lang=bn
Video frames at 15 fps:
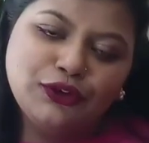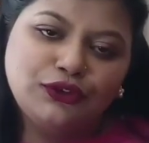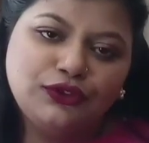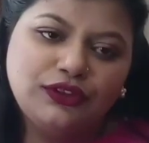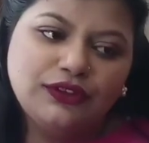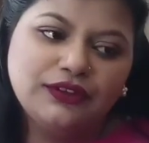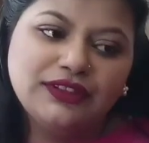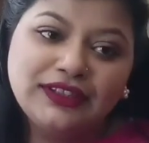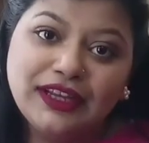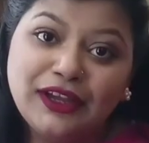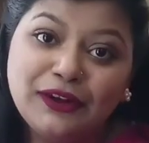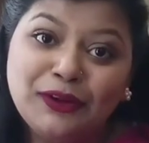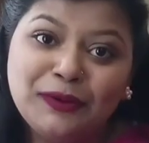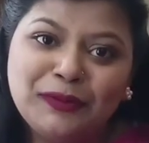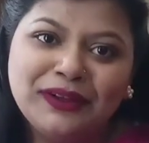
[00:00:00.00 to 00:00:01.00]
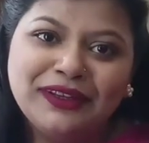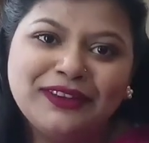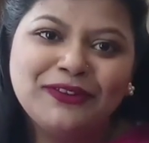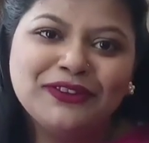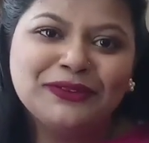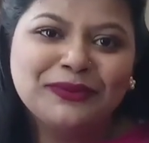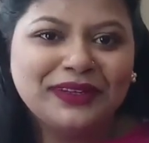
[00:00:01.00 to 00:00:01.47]
সহযোগিতা করে সে আরো আমাকে
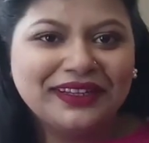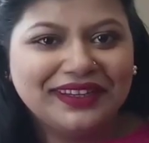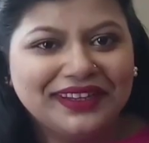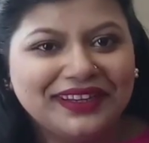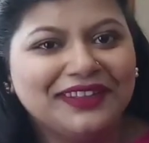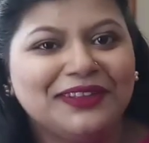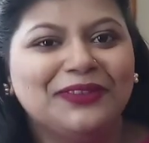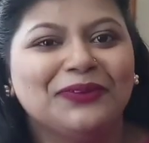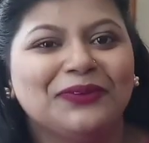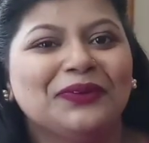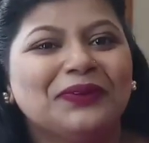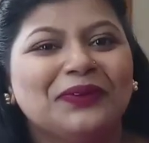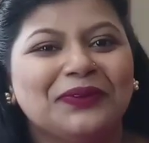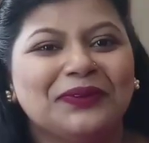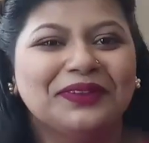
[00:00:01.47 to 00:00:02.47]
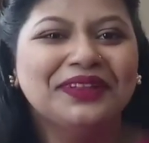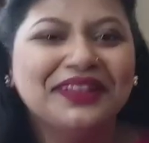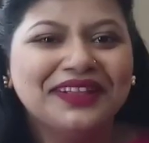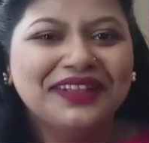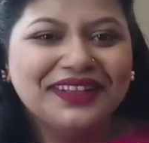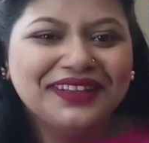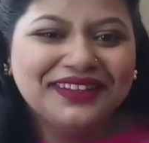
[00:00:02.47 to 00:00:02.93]
কসমেটিক কিনে দিত
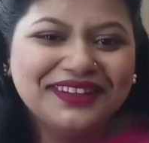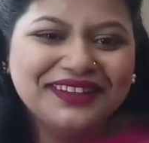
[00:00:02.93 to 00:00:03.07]
আচ্ছা আচ্ছা